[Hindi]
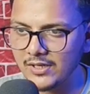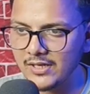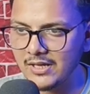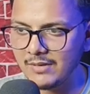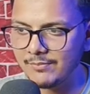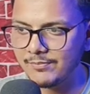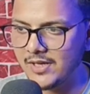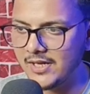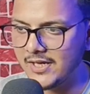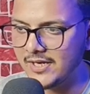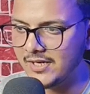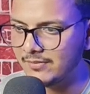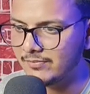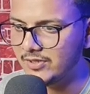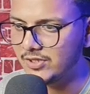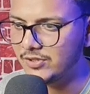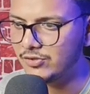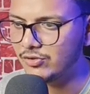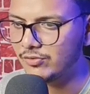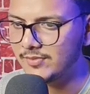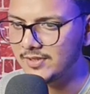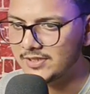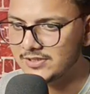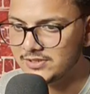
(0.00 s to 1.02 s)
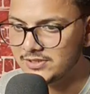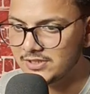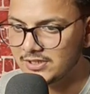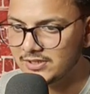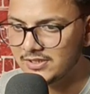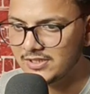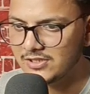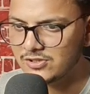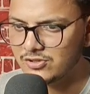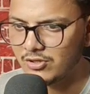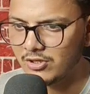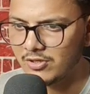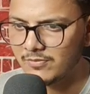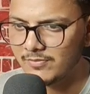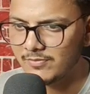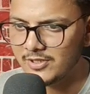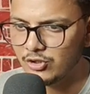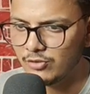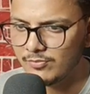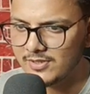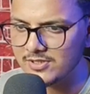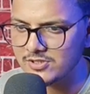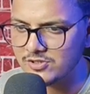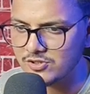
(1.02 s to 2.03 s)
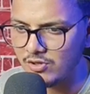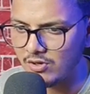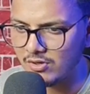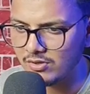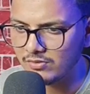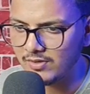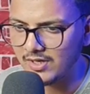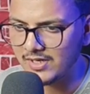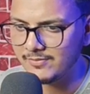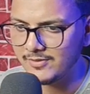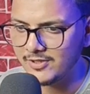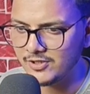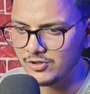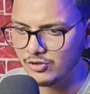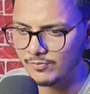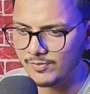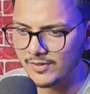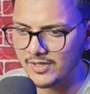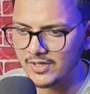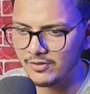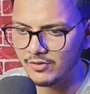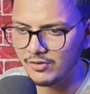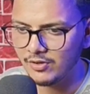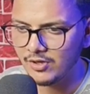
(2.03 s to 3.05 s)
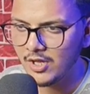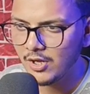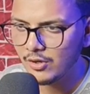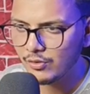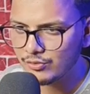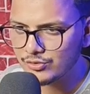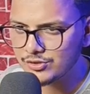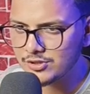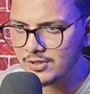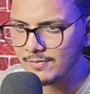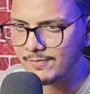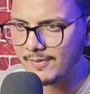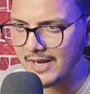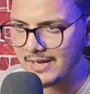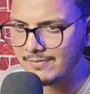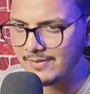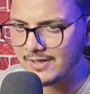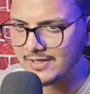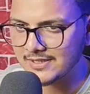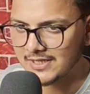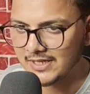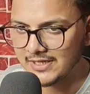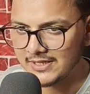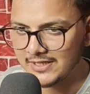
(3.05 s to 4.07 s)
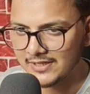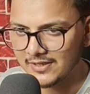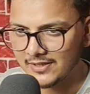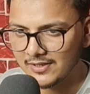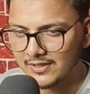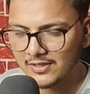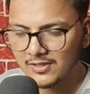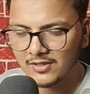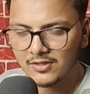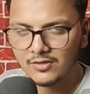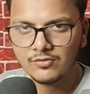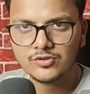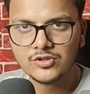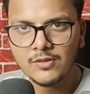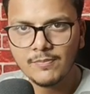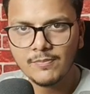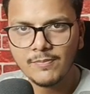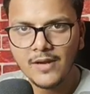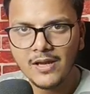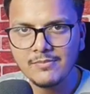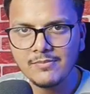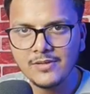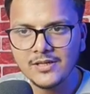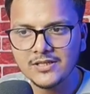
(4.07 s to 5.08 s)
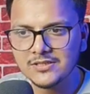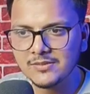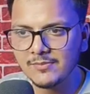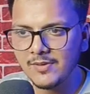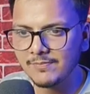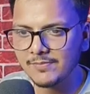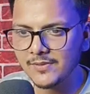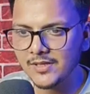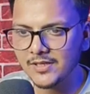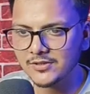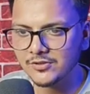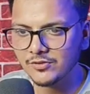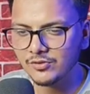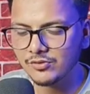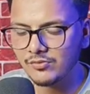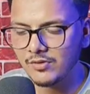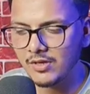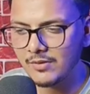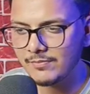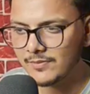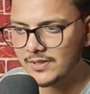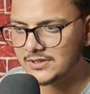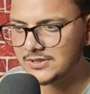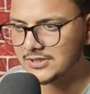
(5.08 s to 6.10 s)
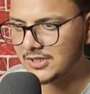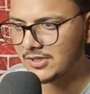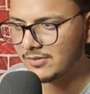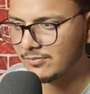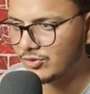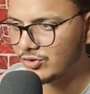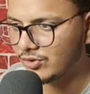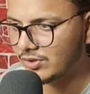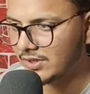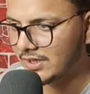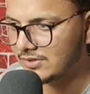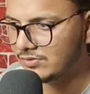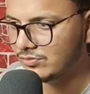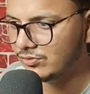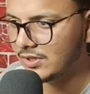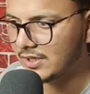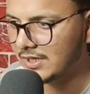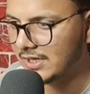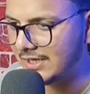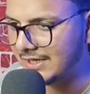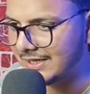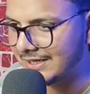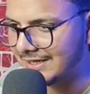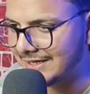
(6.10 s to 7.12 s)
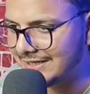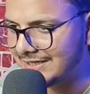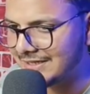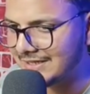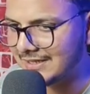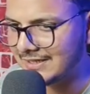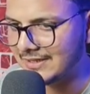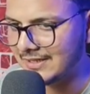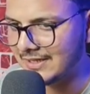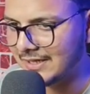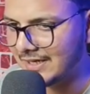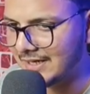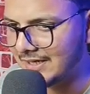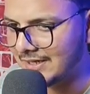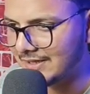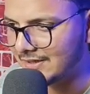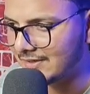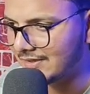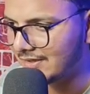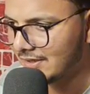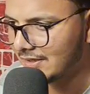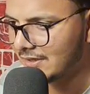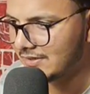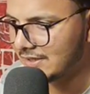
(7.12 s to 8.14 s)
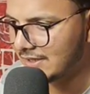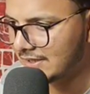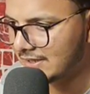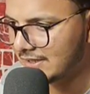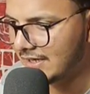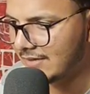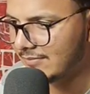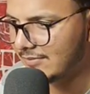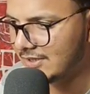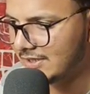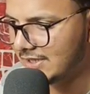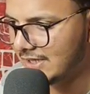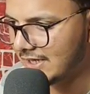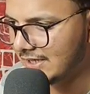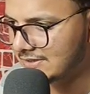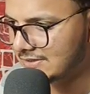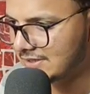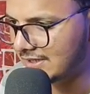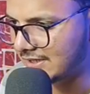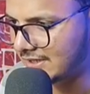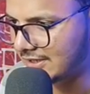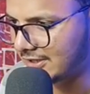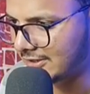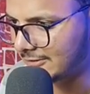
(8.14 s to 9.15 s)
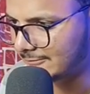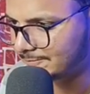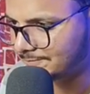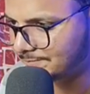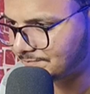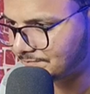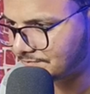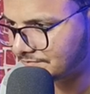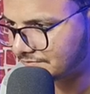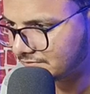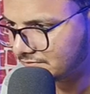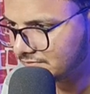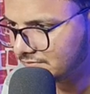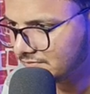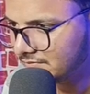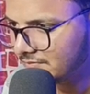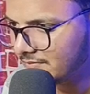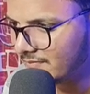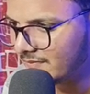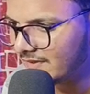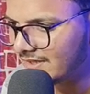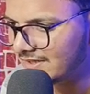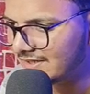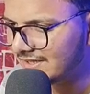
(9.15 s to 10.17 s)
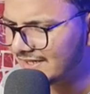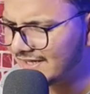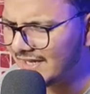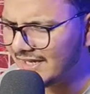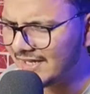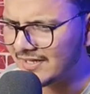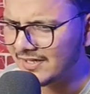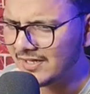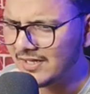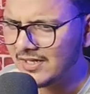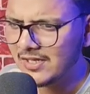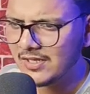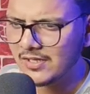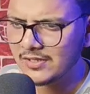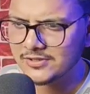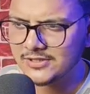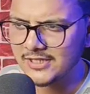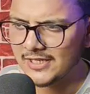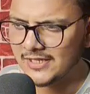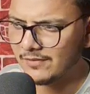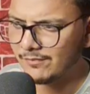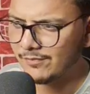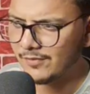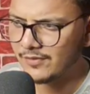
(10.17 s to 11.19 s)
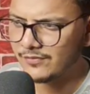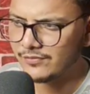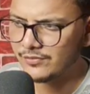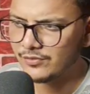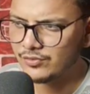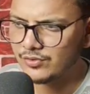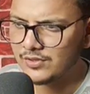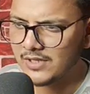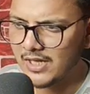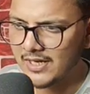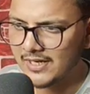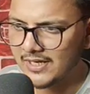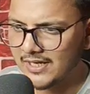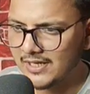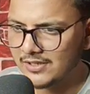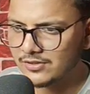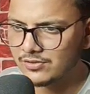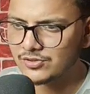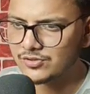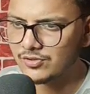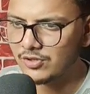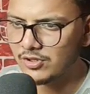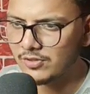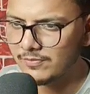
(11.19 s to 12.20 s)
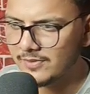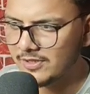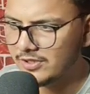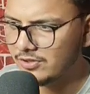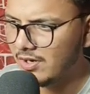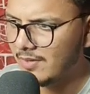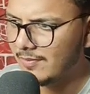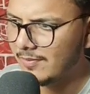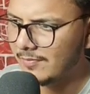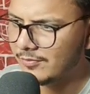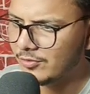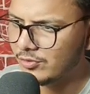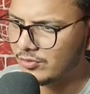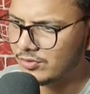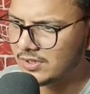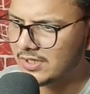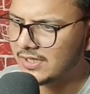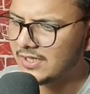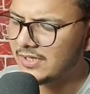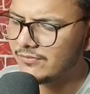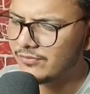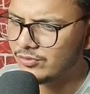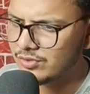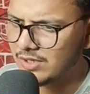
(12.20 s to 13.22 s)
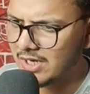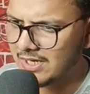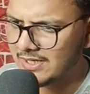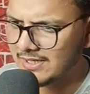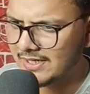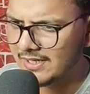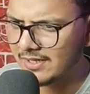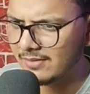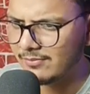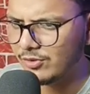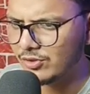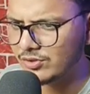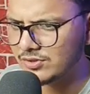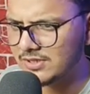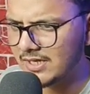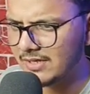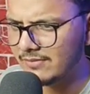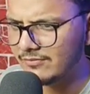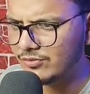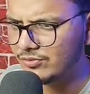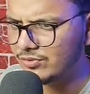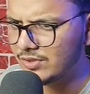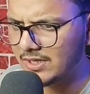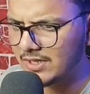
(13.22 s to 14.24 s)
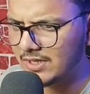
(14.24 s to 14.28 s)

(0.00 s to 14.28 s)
है अपने हर एक वीडियो में जितनी शॉर्ट वीडियो में सॉन्ग वाली वीडियो पड़े हो उसे प्राइवेट करिए उसे प्राइवेट जब आप करते हो तो आपका चैनल मोटाइज होने के लिए रेडी रहता है राइट ये काम ये ध्यान से रखिए देखिए चैनल पर व्यूज लाना है तो शॉर्ट वीडियो आप अपलोड करिए व्यूज आ जाएंगे बहुत सारे व्यूज आ